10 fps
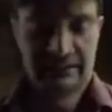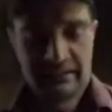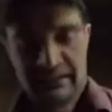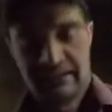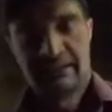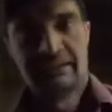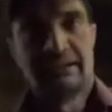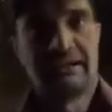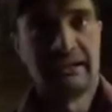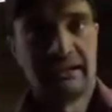चाहे वो दे लें
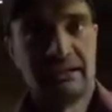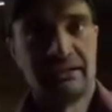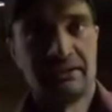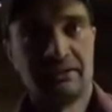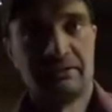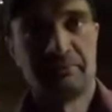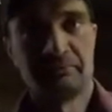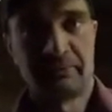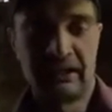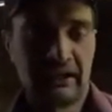ये हाँ। तो वो हो गया ना
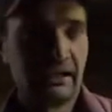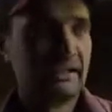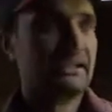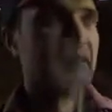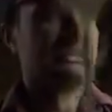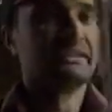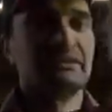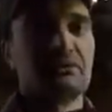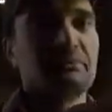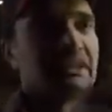यानी कि हाँ। क्या बोलते हैं इसे